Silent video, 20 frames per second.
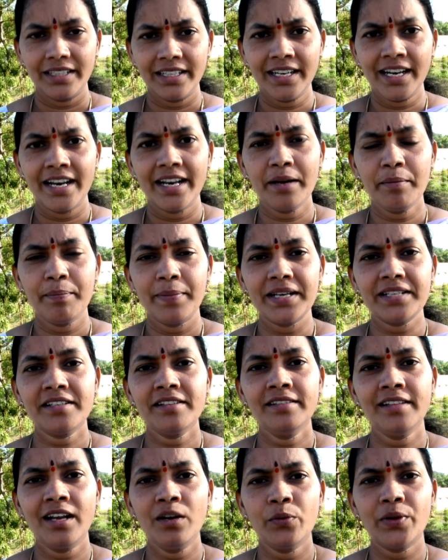அதனால்
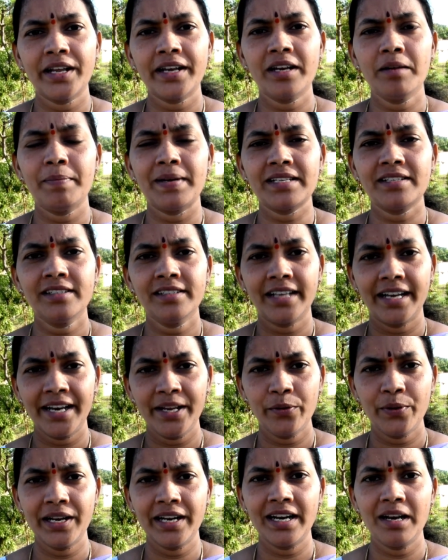பசுந்தாள் உரங்கள்
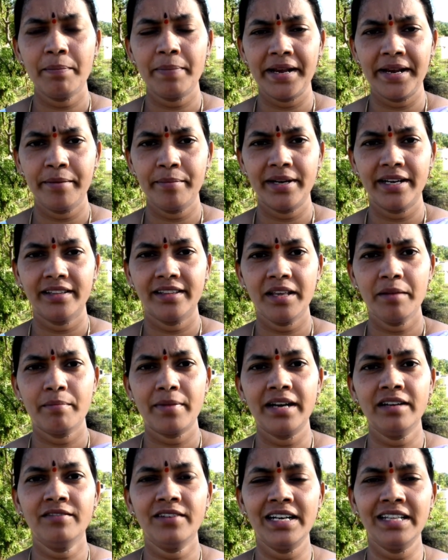பசுந்தழை உரங்களை பயன்படுத்தி
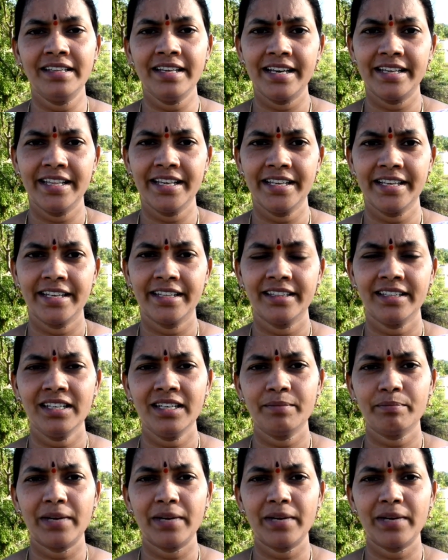மண் வளத்தை அதிகரித்து